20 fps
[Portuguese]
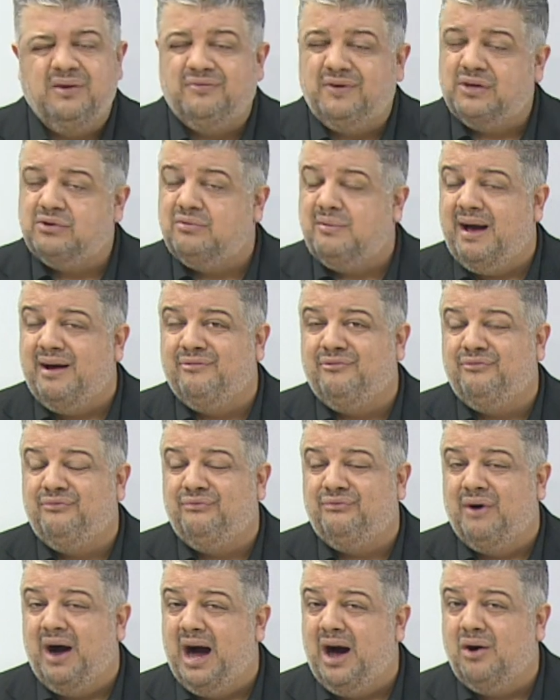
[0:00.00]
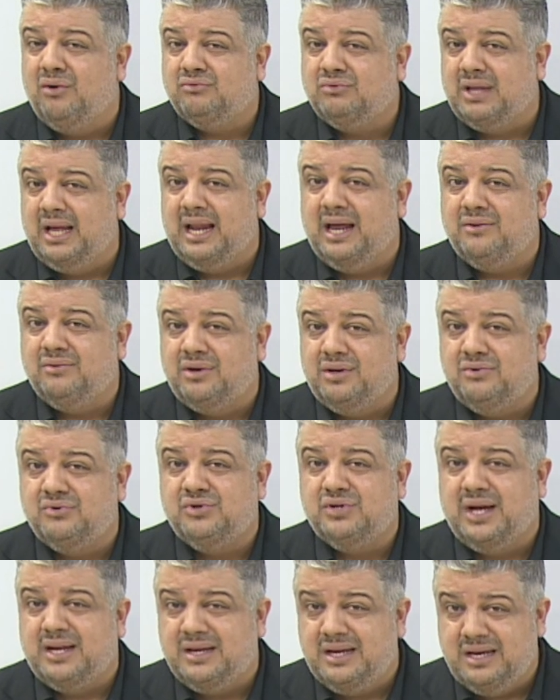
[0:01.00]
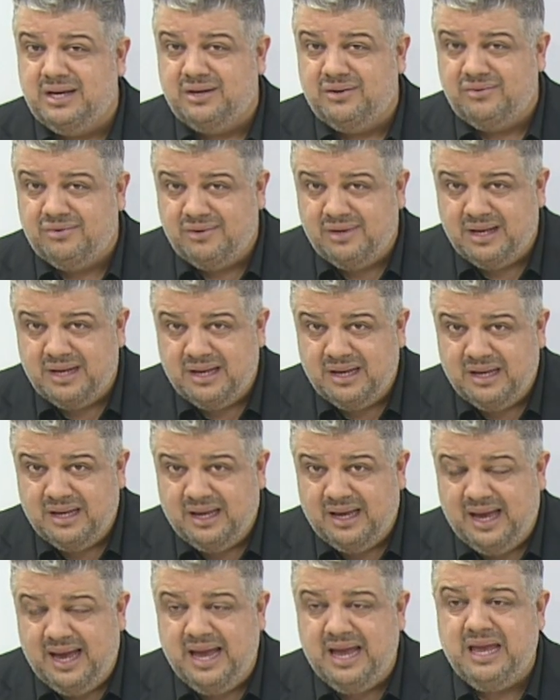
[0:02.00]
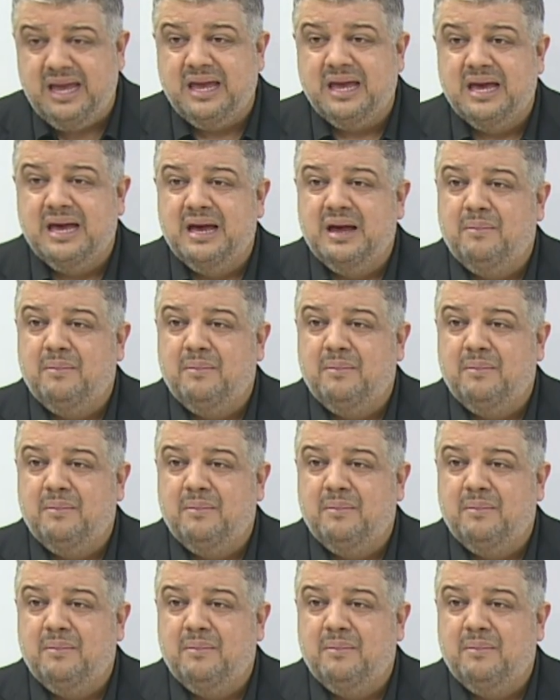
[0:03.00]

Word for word: que fez uma falta lá no Rio de Janeiro, hein?